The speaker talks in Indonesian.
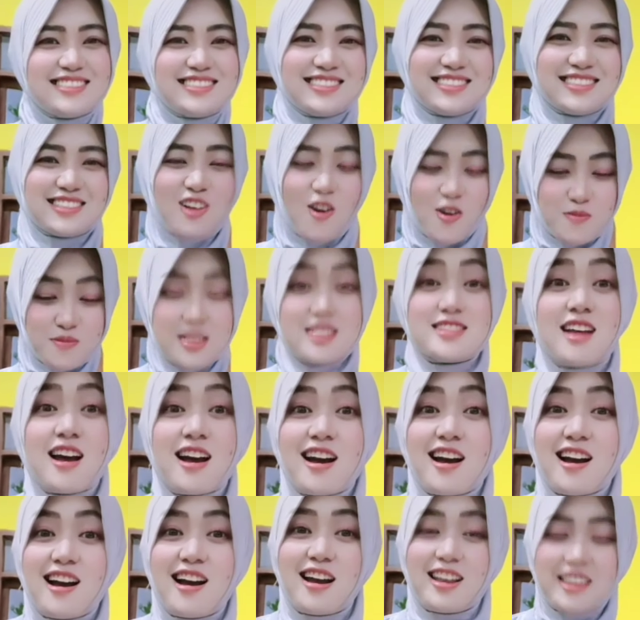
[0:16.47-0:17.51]
kok
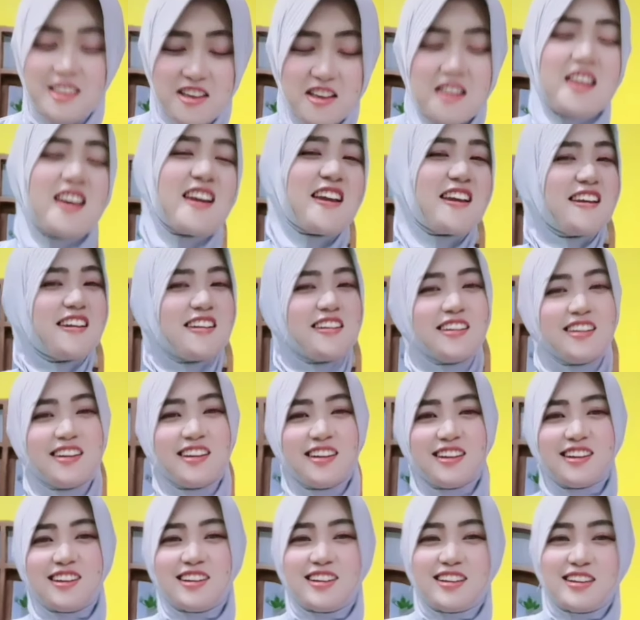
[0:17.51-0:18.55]
bisa nggih
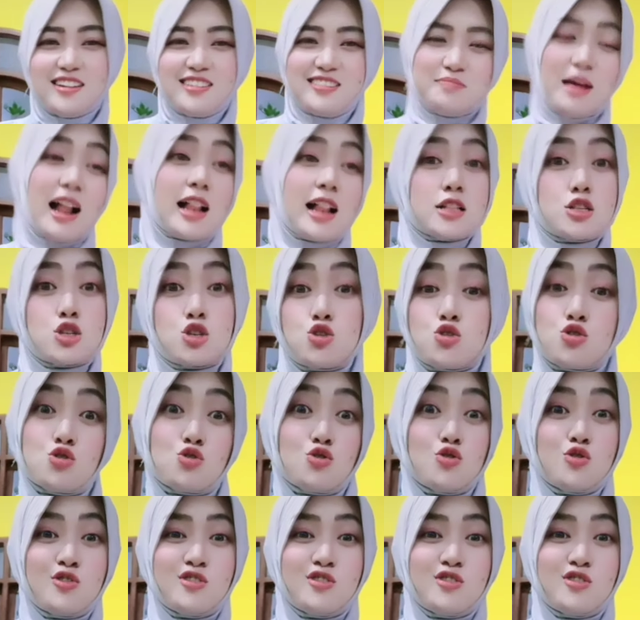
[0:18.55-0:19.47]
palsu